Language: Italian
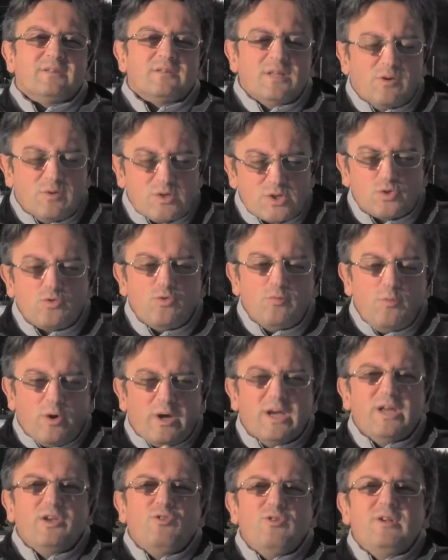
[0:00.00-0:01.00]
di
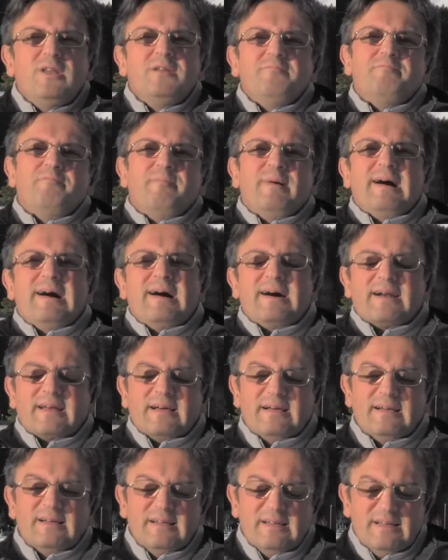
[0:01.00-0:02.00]
quest'uomo che non
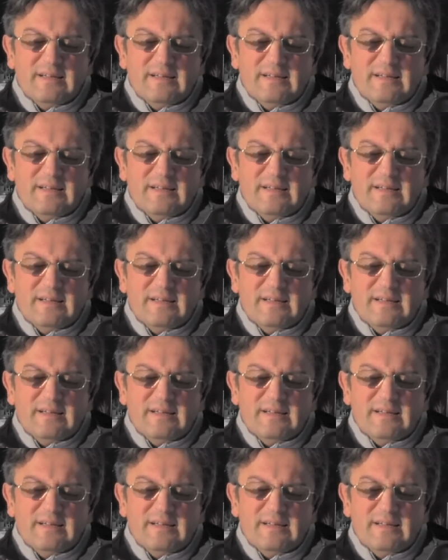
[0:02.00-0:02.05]
impara,